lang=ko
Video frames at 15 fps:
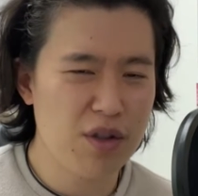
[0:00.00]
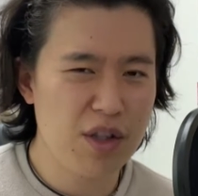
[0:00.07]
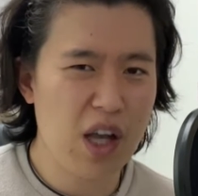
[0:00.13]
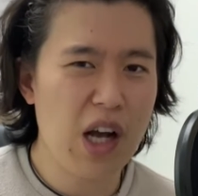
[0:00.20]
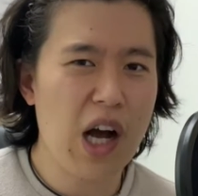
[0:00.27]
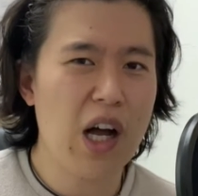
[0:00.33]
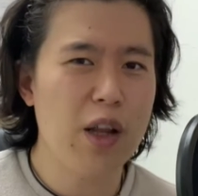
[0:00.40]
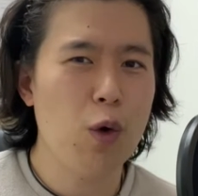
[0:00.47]

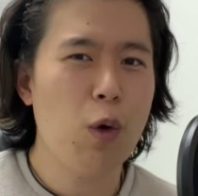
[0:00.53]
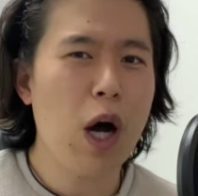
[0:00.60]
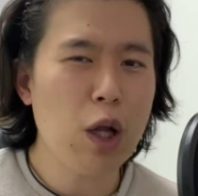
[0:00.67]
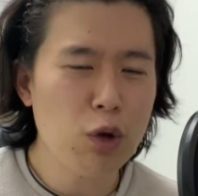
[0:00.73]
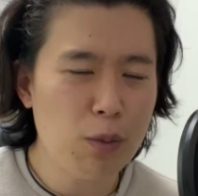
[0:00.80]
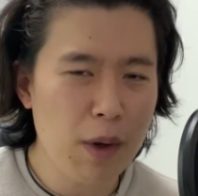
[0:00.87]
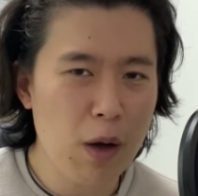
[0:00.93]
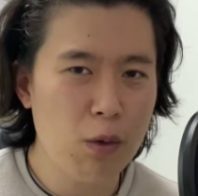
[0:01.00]
제가 안에
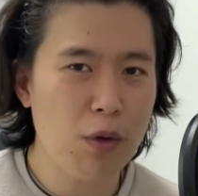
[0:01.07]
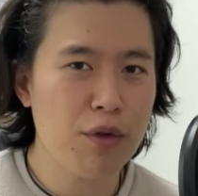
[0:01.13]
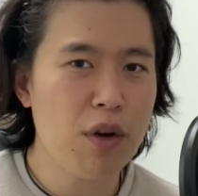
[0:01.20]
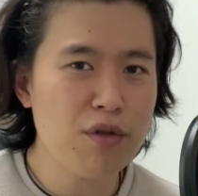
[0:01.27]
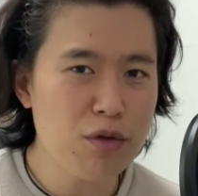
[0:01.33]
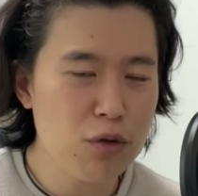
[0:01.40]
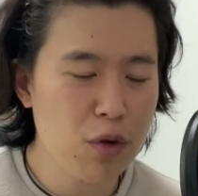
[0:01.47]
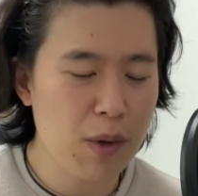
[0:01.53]
화도 많고
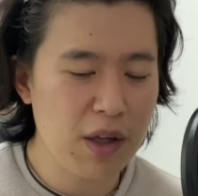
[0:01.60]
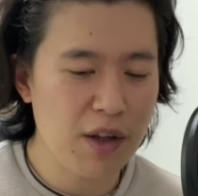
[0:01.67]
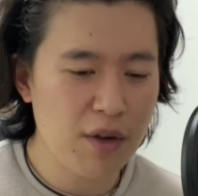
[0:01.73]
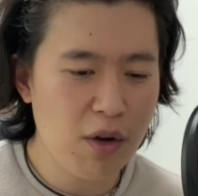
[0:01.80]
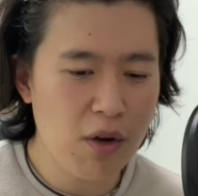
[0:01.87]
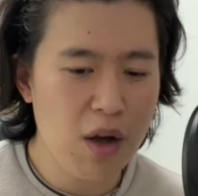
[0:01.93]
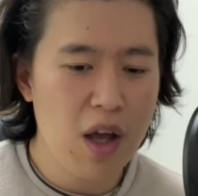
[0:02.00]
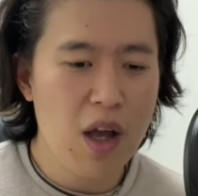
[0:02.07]
성질도
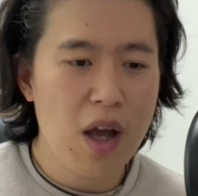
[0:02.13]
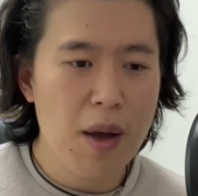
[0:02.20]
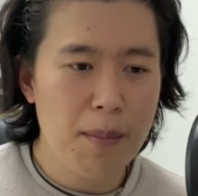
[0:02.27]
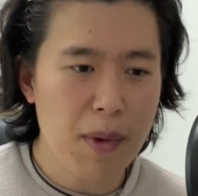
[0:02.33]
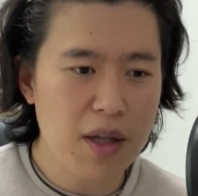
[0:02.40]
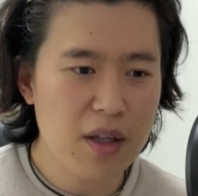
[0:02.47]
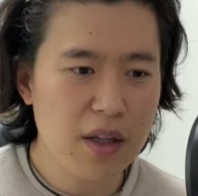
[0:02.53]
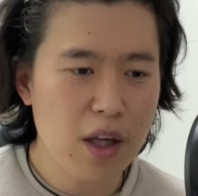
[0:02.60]
많아서
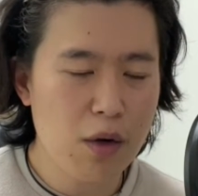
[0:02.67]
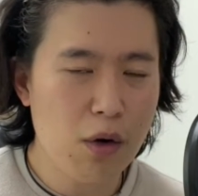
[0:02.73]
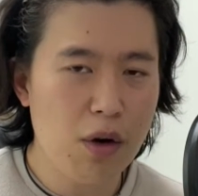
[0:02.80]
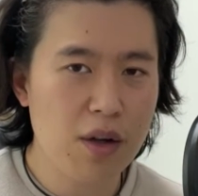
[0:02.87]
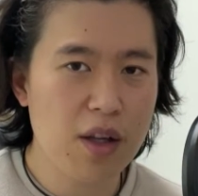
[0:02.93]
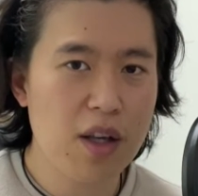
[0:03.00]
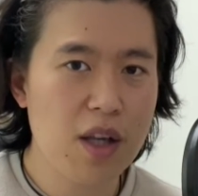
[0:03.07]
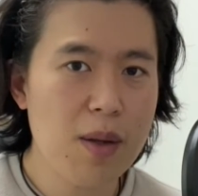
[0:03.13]
만약에
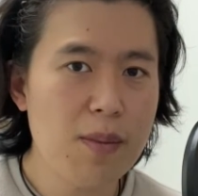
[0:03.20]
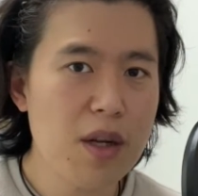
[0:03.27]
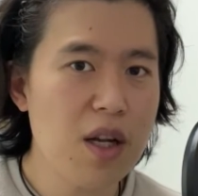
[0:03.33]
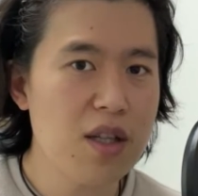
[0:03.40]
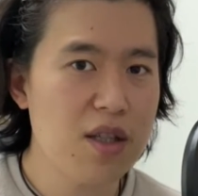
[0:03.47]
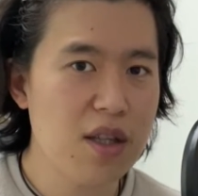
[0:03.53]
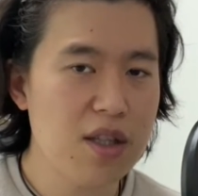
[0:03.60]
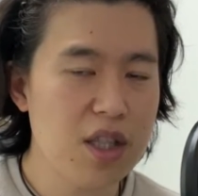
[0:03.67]
거기에
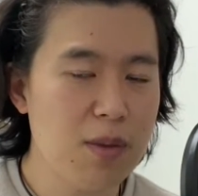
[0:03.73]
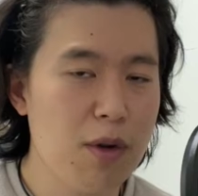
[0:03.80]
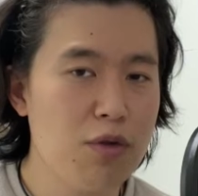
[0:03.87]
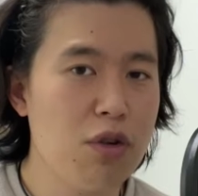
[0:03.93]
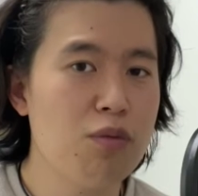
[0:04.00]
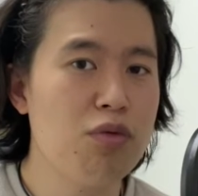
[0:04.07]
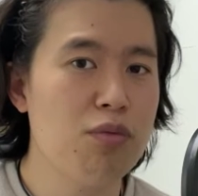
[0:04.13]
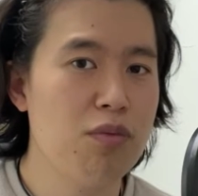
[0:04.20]
힘까지 썼으면
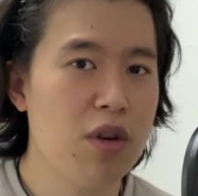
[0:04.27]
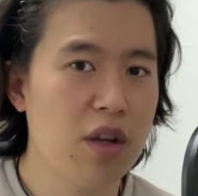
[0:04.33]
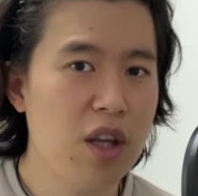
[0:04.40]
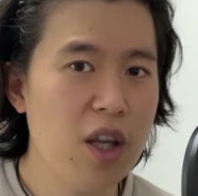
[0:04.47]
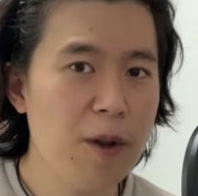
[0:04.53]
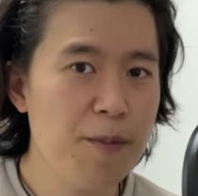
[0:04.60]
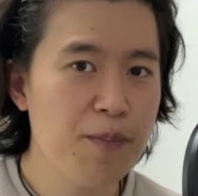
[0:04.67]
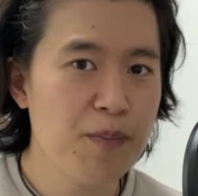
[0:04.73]
전
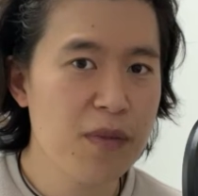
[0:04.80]
분명히